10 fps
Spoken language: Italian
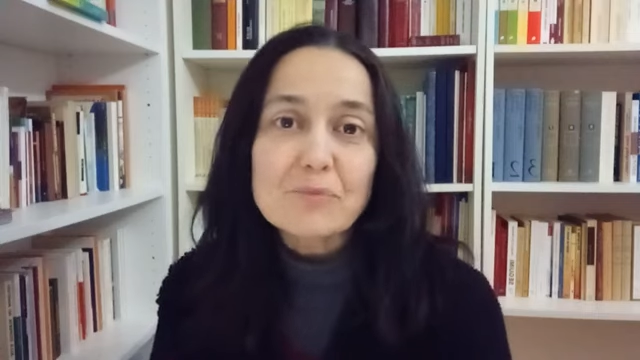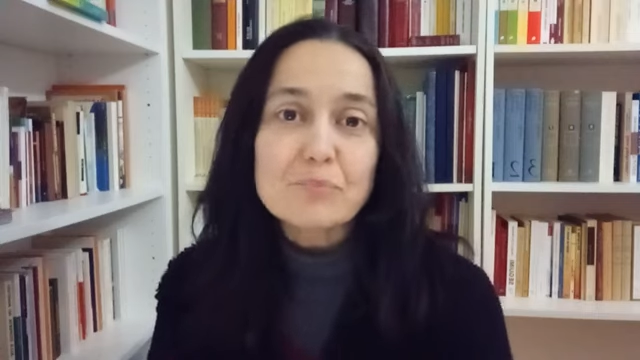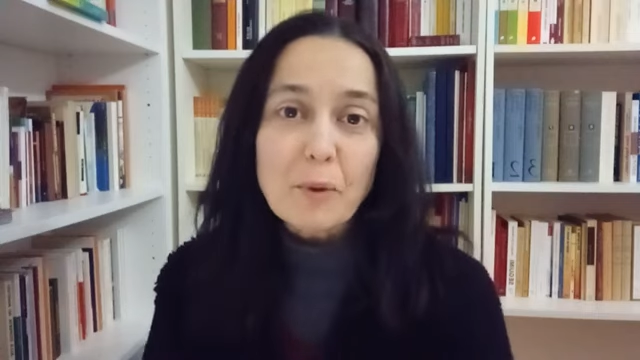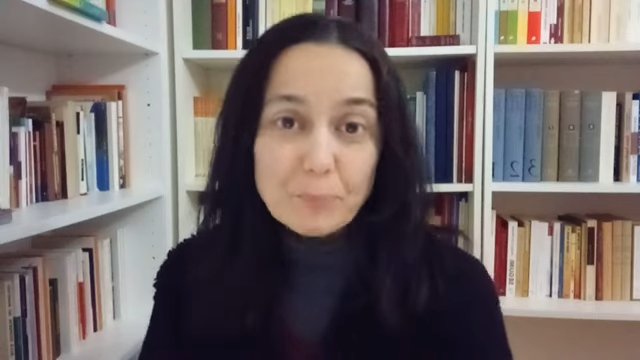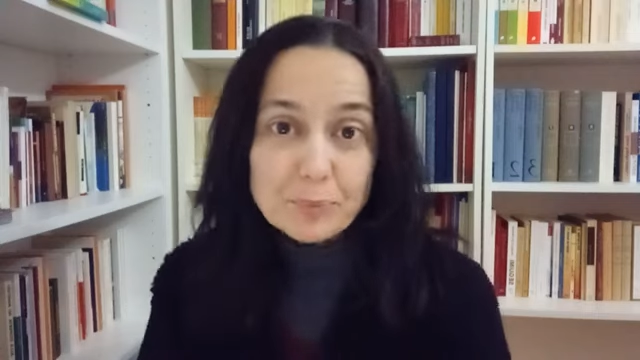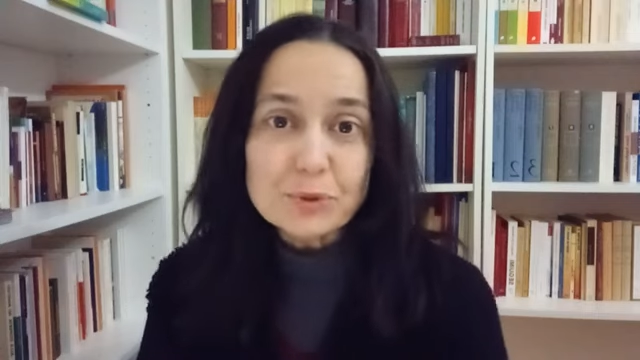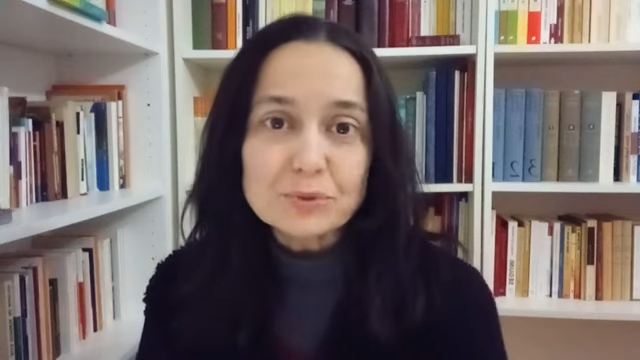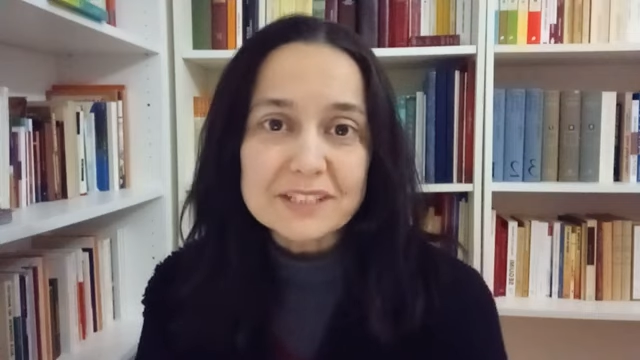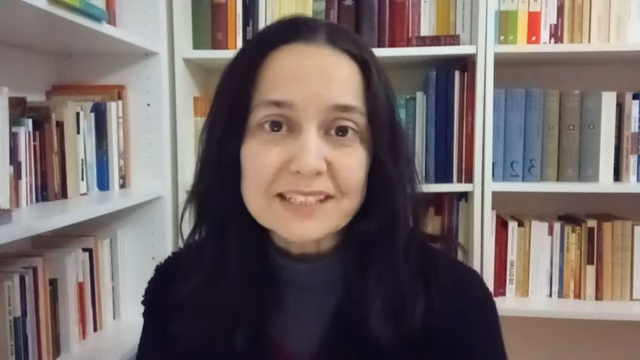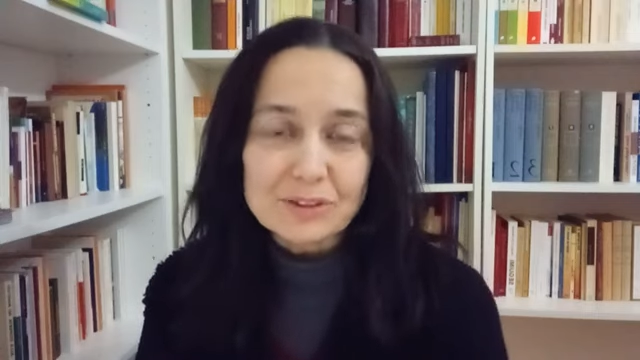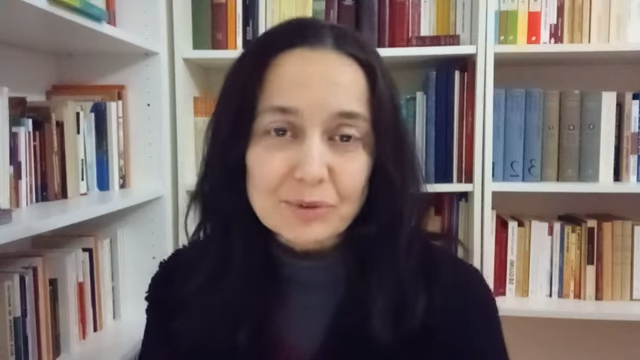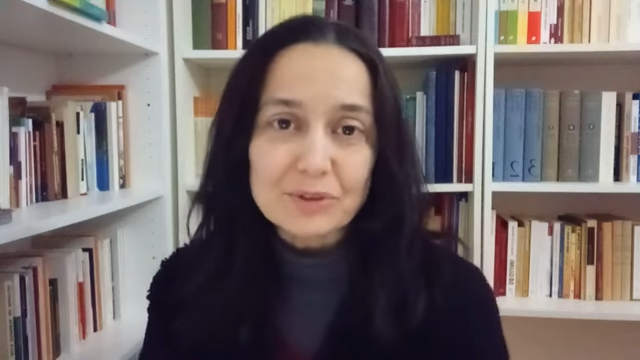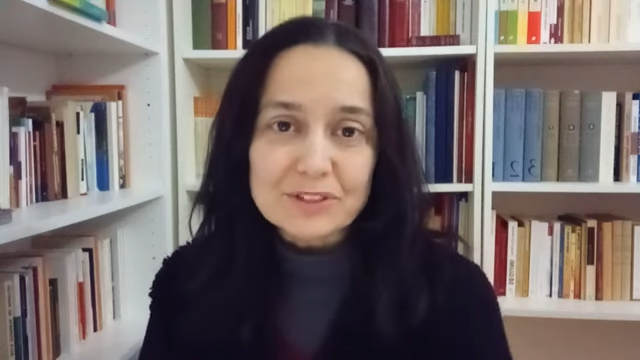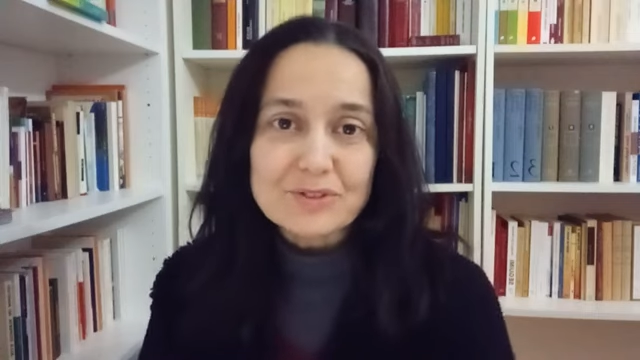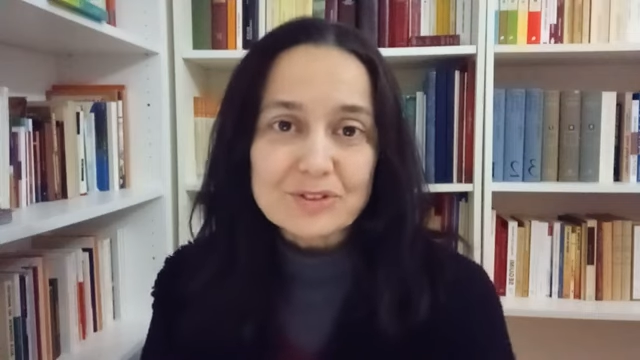è, un po' più di
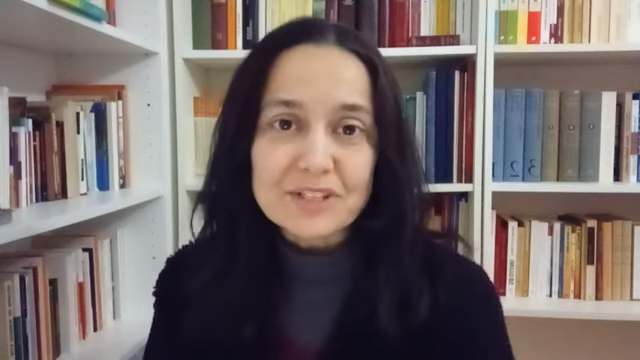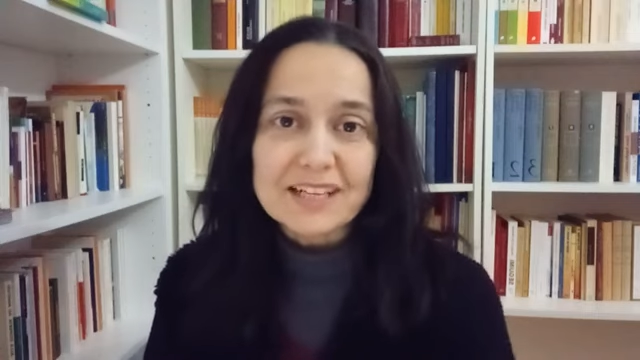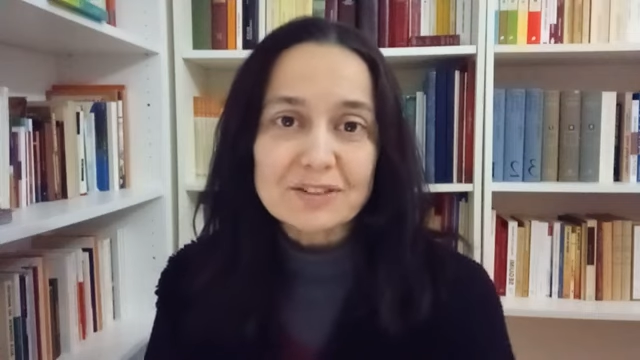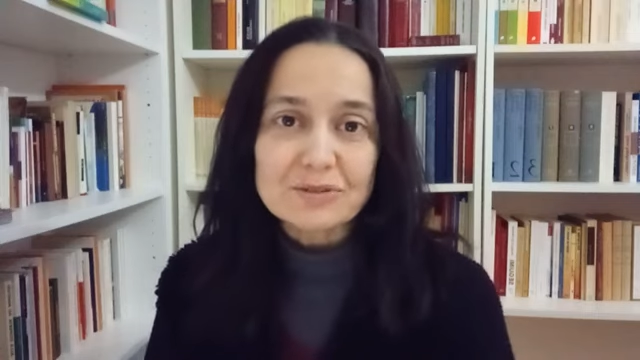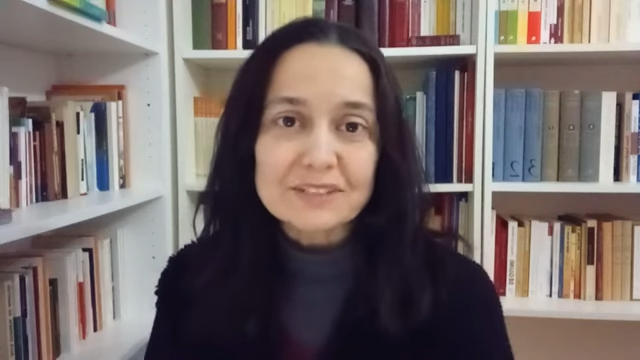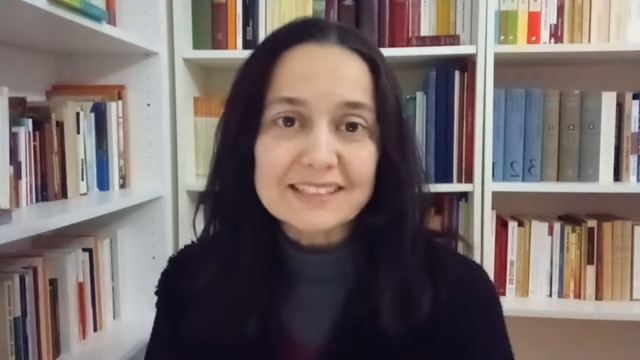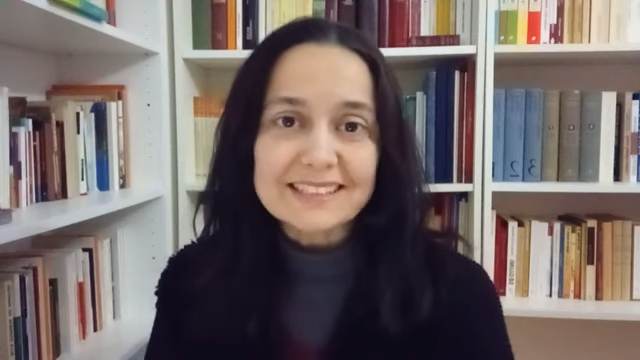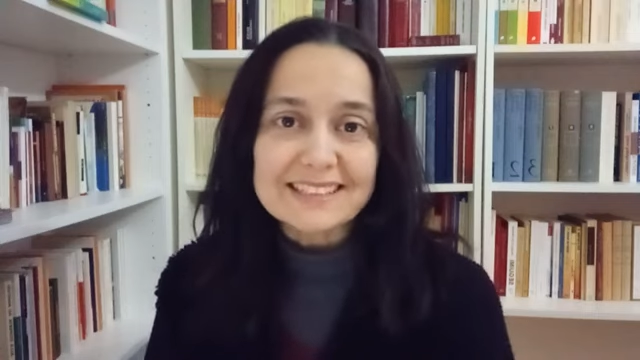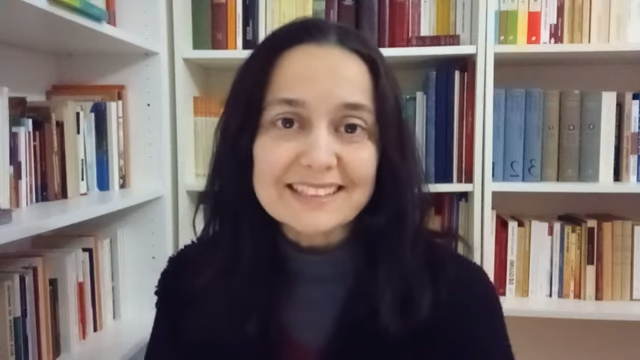quello che sto cercando di,